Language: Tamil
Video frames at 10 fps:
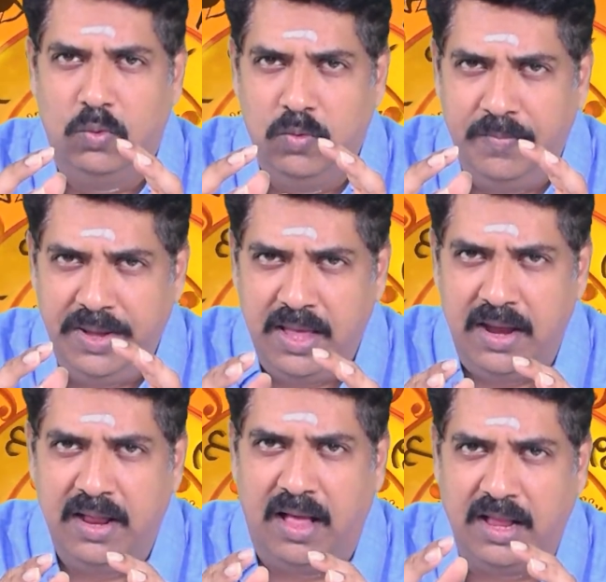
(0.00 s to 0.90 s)

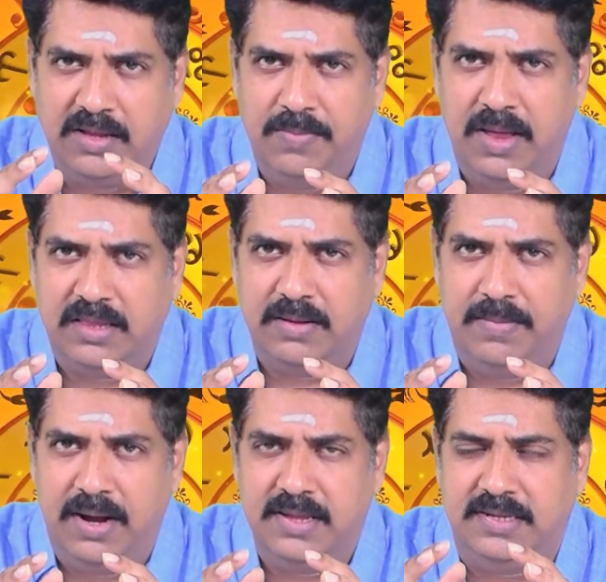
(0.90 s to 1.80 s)
உண்மையான
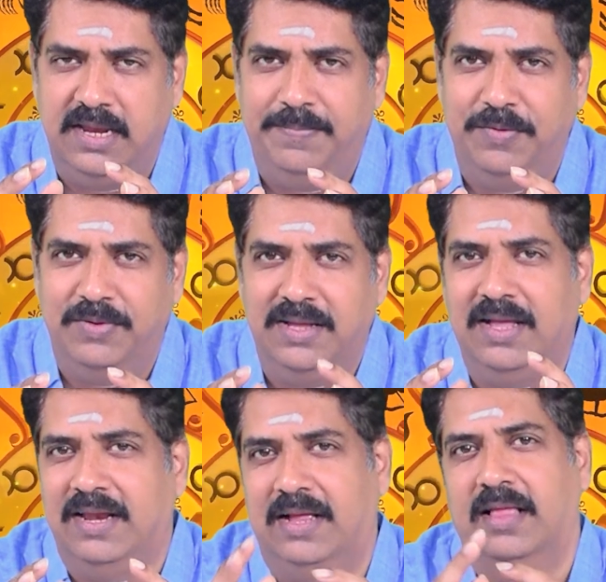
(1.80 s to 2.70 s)
ஆத்மார்த்தமான சிரிப்பு வந்து
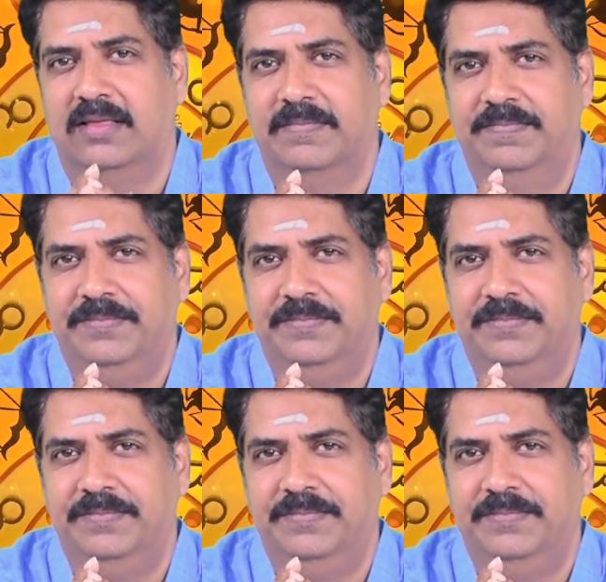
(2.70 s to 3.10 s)
அங்கே இருக்காது